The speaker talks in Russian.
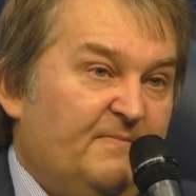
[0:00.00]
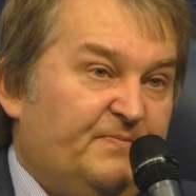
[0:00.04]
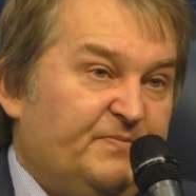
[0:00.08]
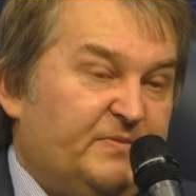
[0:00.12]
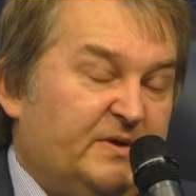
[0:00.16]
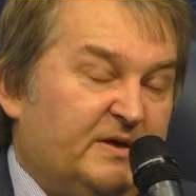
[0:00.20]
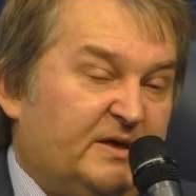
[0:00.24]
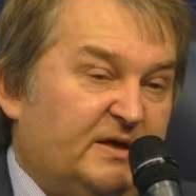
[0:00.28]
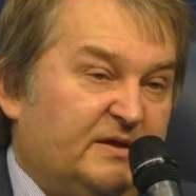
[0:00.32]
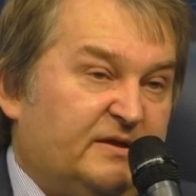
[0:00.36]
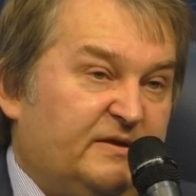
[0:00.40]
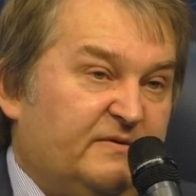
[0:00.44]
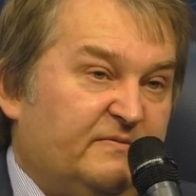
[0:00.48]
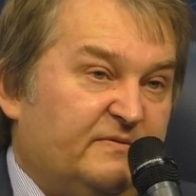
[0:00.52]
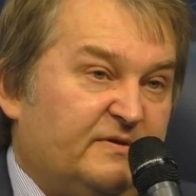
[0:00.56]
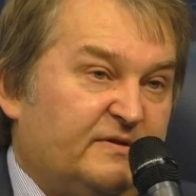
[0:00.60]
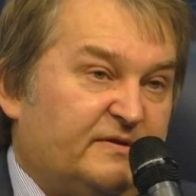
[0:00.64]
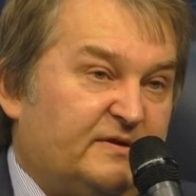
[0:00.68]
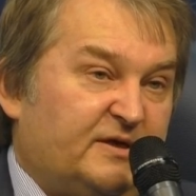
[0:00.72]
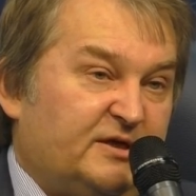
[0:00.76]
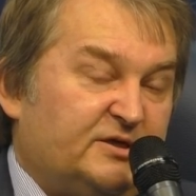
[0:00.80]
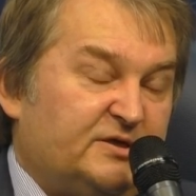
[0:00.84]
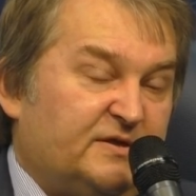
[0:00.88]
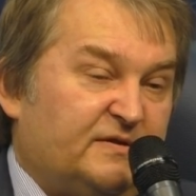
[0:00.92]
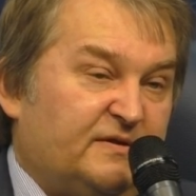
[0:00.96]
негативно
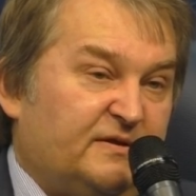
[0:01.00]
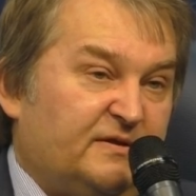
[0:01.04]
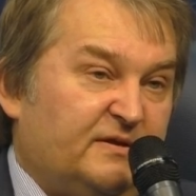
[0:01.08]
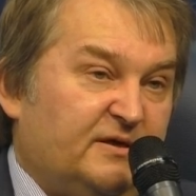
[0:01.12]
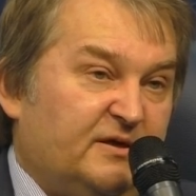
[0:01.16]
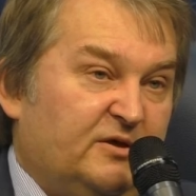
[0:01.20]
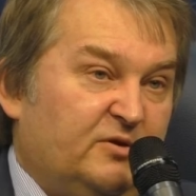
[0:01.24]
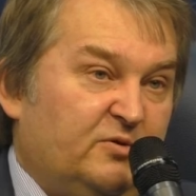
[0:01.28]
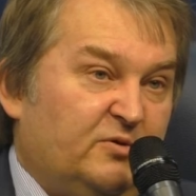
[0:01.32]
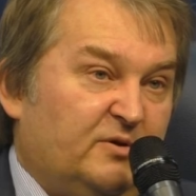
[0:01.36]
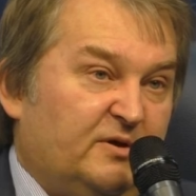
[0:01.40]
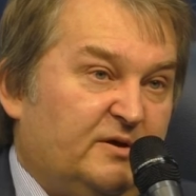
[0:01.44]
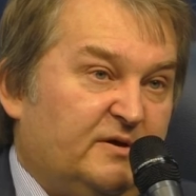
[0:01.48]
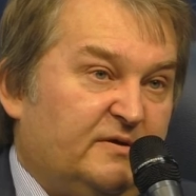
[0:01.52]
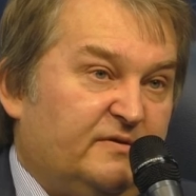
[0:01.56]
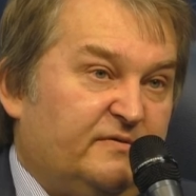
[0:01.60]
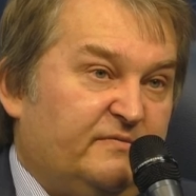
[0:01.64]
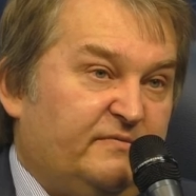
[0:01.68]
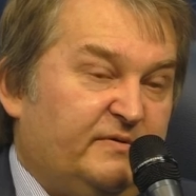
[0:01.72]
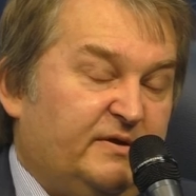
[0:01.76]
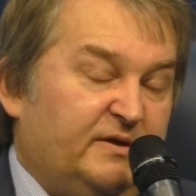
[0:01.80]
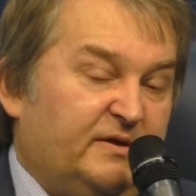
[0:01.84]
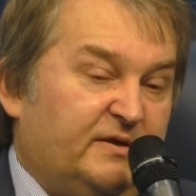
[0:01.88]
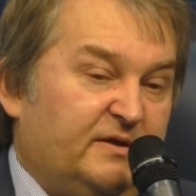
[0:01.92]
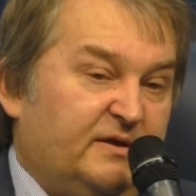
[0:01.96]
скажется на ее
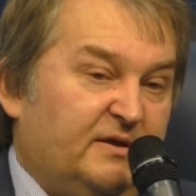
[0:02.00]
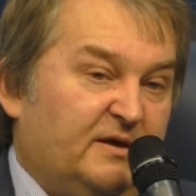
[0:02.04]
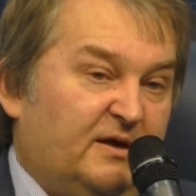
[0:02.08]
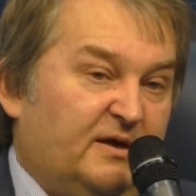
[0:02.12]
развитии.